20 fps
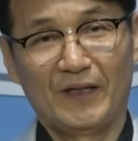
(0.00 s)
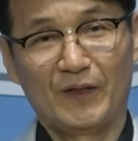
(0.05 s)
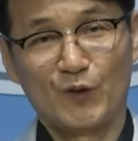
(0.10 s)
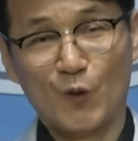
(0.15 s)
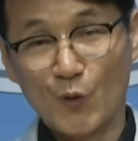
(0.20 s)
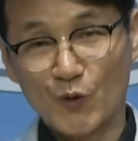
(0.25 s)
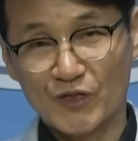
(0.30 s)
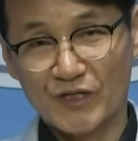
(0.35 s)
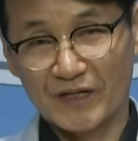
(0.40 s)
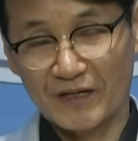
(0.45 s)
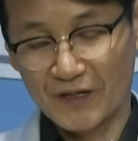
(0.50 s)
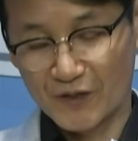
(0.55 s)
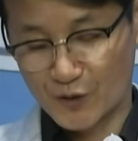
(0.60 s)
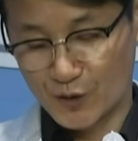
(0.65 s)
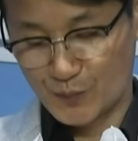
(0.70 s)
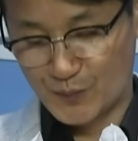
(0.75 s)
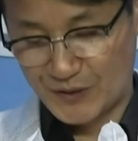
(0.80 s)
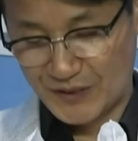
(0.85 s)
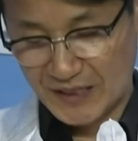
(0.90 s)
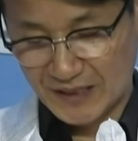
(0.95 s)

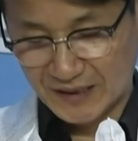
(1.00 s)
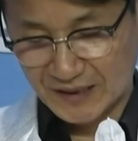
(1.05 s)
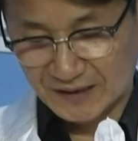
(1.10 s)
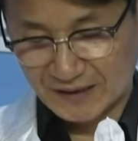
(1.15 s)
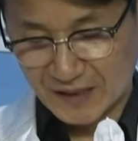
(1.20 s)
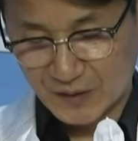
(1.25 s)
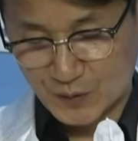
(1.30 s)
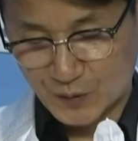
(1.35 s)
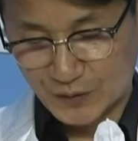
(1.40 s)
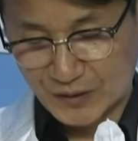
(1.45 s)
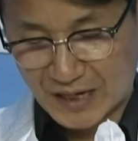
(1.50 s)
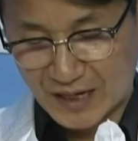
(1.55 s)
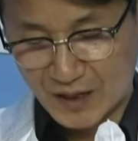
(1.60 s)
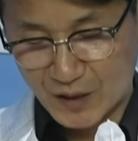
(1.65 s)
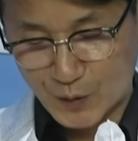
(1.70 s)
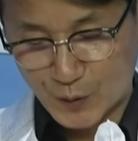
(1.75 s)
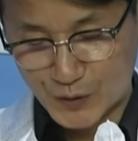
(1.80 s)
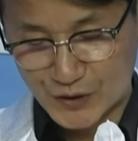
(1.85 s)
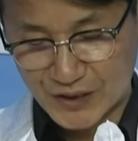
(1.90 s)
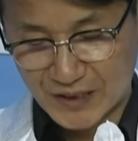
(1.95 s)
용산에서 비행기 타고
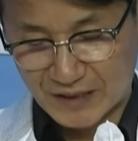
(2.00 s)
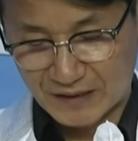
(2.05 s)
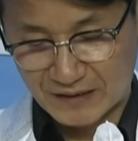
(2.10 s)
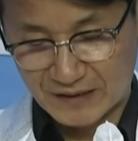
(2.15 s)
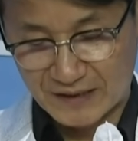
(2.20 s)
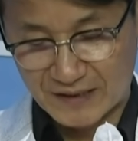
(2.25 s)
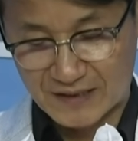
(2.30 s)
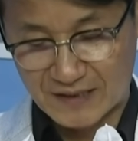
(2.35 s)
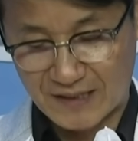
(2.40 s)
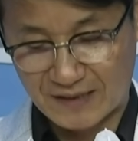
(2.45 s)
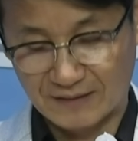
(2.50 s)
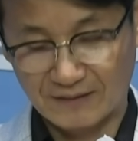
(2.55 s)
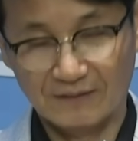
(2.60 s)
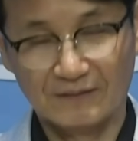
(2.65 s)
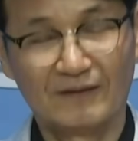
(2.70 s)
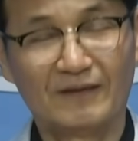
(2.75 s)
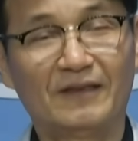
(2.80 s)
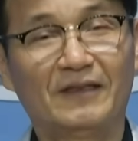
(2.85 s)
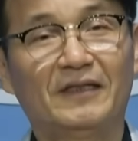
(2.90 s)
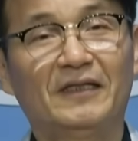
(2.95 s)
날라오지 않은
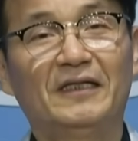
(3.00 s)
이상